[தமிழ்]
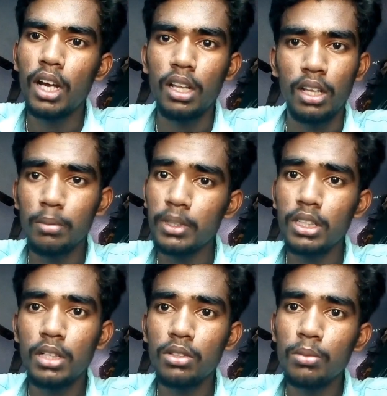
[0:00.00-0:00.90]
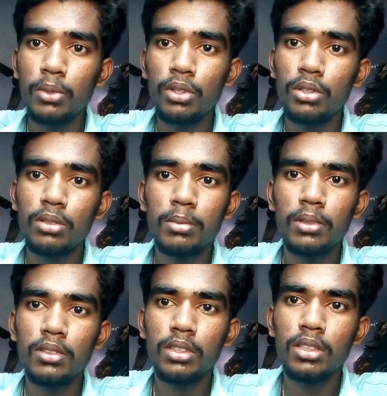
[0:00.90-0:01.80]
அதை அதை பார்த்தாலே வந்து போதும் இப்போ
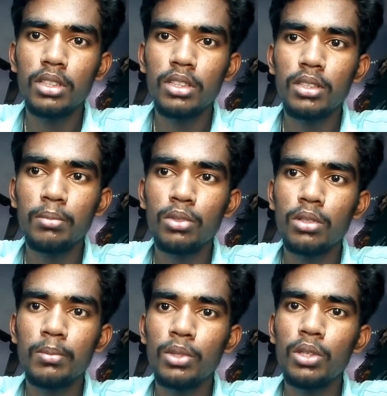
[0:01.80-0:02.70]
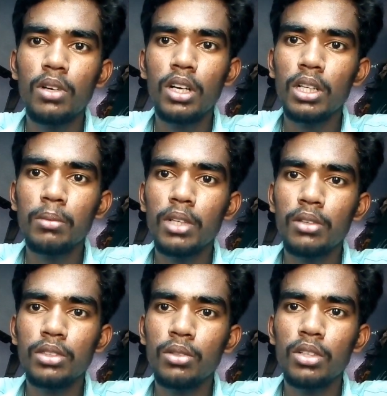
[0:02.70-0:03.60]
வந்து புக் புக் வாங்குறவங்கிற
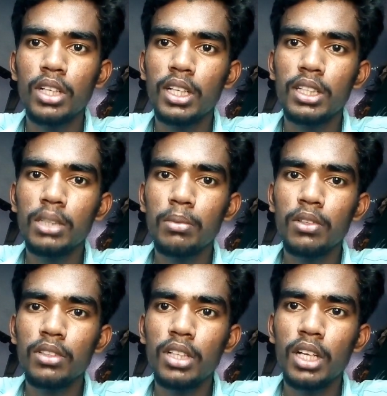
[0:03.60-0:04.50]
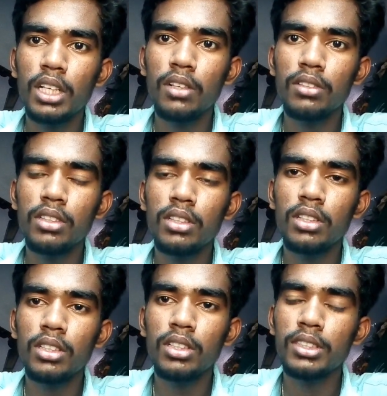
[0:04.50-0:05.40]
அவசியம் கூட கிடையாது இப்போ வந்து நான் அதில் வந்து
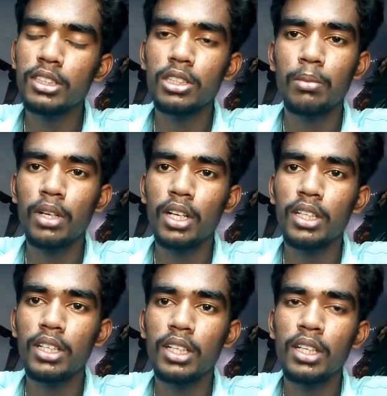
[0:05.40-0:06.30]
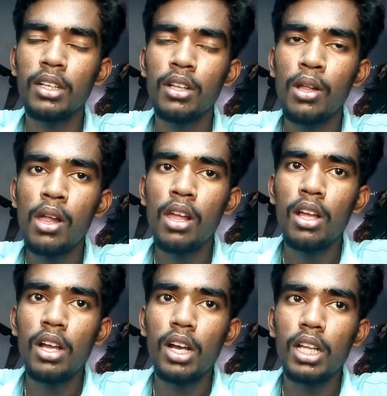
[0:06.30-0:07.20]
டிஸ்கஷன் பண்ணல அதுலேயே
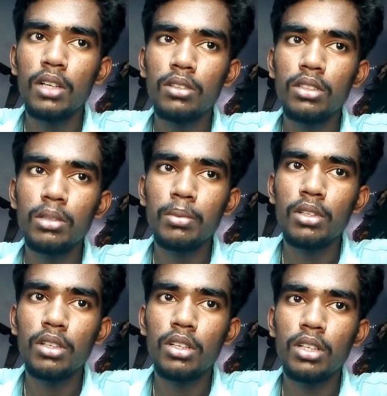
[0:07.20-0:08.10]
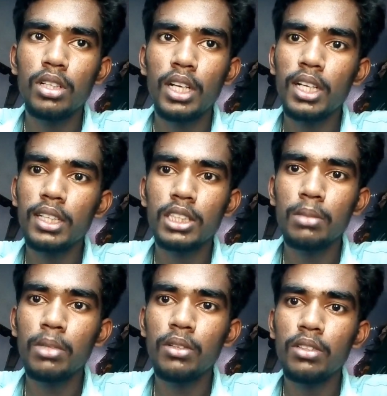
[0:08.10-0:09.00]
அதில் வந்து இப்போ எல்லா
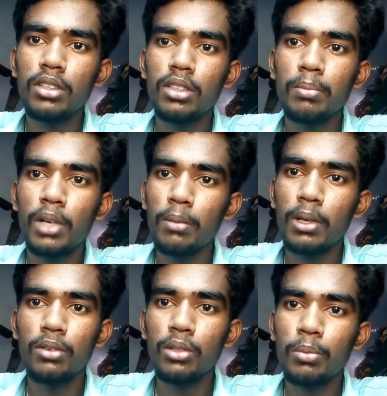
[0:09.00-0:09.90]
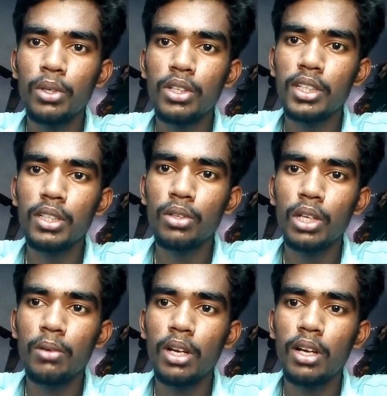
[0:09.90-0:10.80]
லெசனுமே வந்து ப்ராப்பராக வந்து போயிட்டுருக்குது
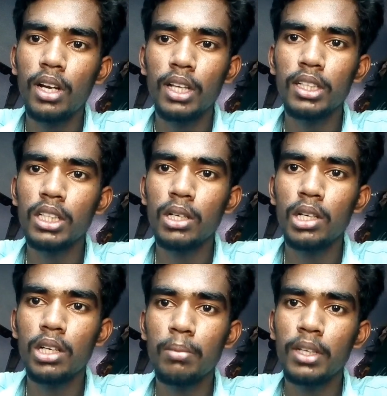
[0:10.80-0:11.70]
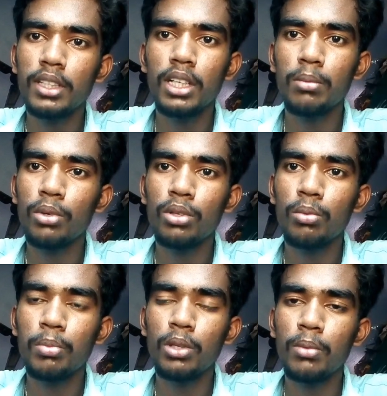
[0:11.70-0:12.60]
ஓகேவா அதை நீங்கள் பார்த்தாலே போதும்
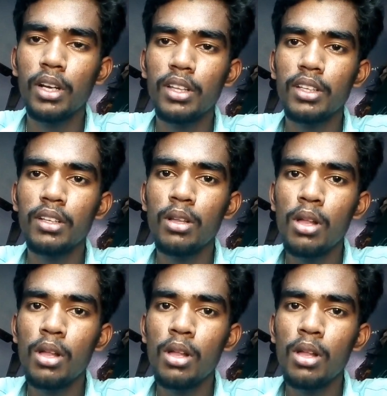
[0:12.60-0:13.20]
போதுமானது